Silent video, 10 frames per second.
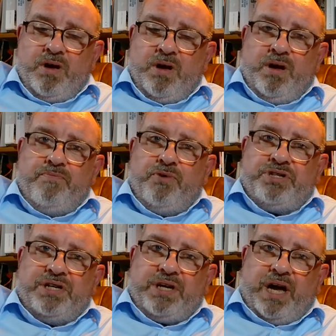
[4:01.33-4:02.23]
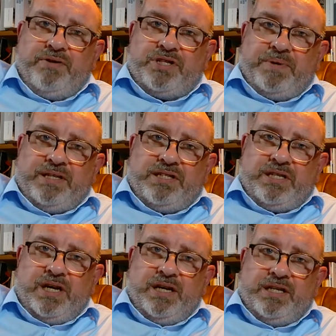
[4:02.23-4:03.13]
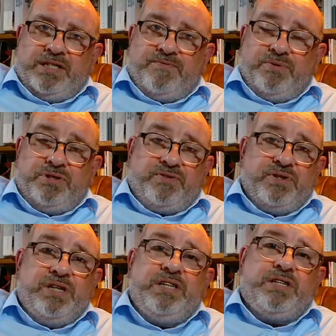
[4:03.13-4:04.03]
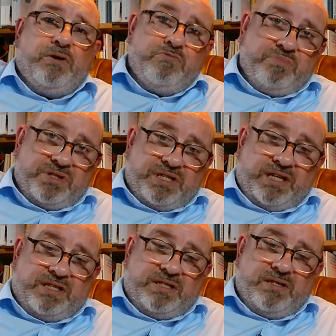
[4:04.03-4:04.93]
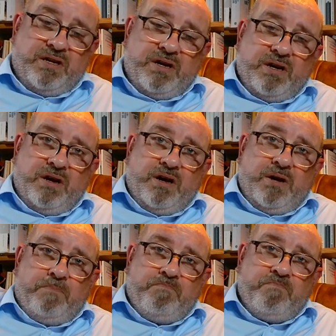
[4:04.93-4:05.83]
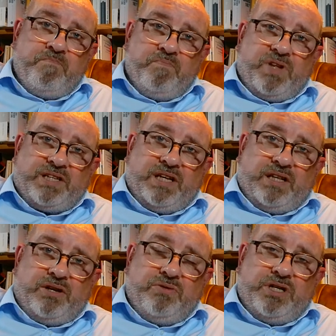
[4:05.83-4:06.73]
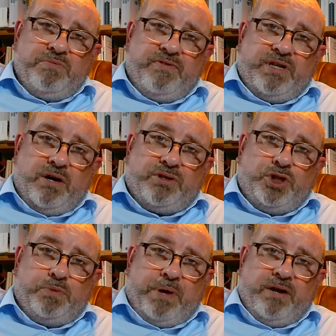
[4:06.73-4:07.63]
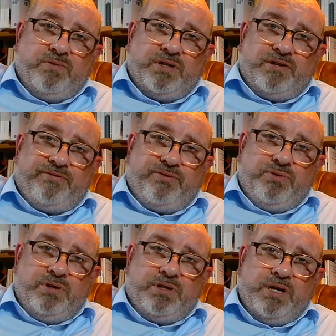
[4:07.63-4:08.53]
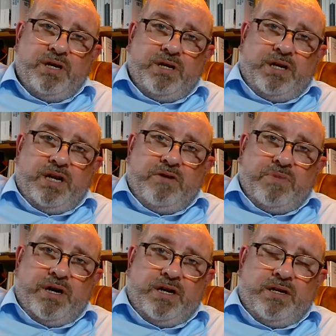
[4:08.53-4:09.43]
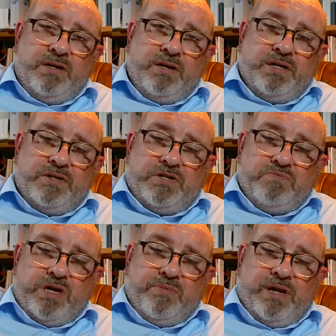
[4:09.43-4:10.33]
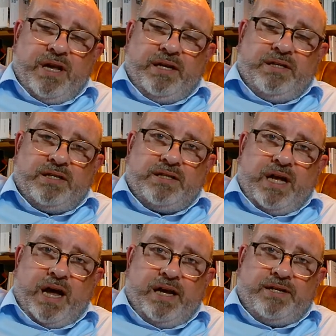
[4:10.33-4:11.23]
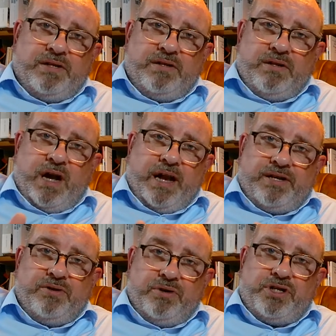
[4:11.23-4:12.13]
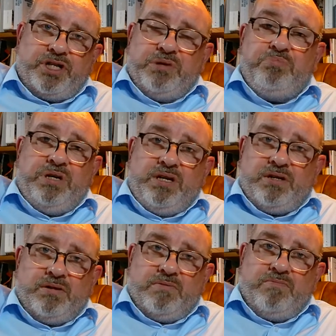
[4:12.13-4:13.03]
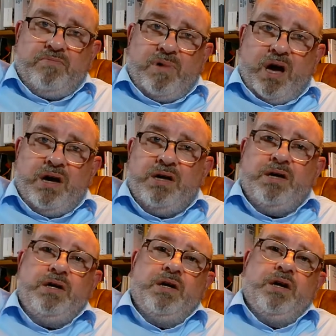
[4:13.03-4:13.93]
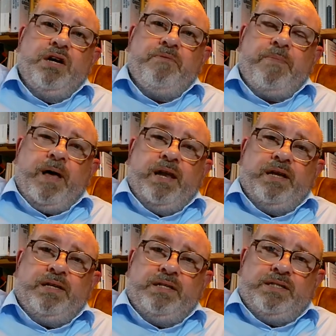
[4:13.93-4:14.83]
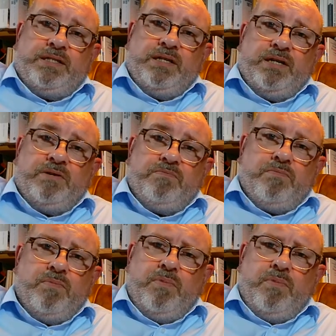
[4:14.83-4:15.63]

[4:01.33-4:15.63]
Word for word: 1923 ähm, allerdings wurde es von Litauen besetzt. das hat natürlich immer wieder auch zu Spannungen geführt, denn immerhin das Memelland, das sind alte, alte deutsche Gebiete. Ja, ähm, allerdings ähm,